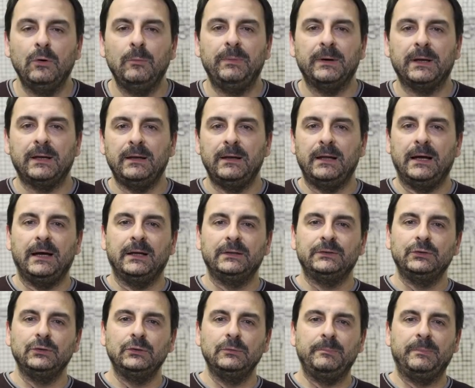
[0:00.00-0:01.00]
ho
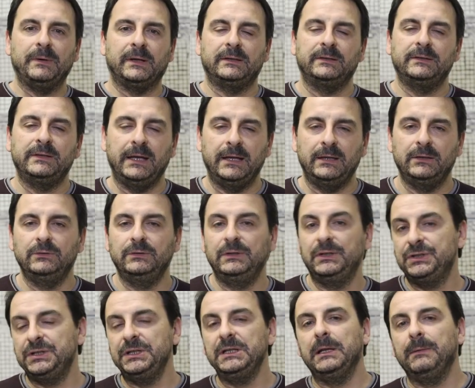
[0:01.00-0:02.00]
parlato partendo,
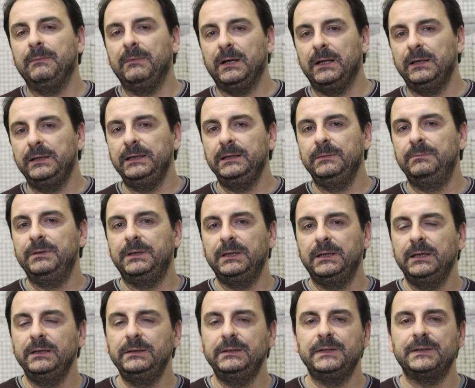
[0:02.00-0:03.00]
di cinema,
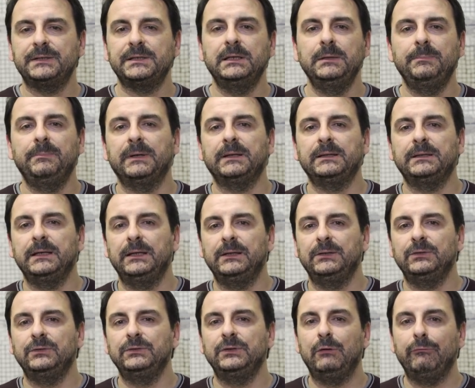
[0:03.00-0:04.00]
libri e dischi
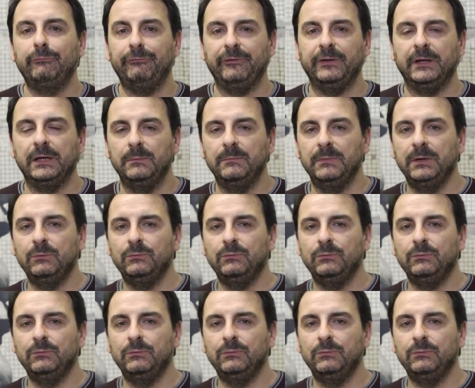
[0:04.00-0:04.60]
partendo da un film,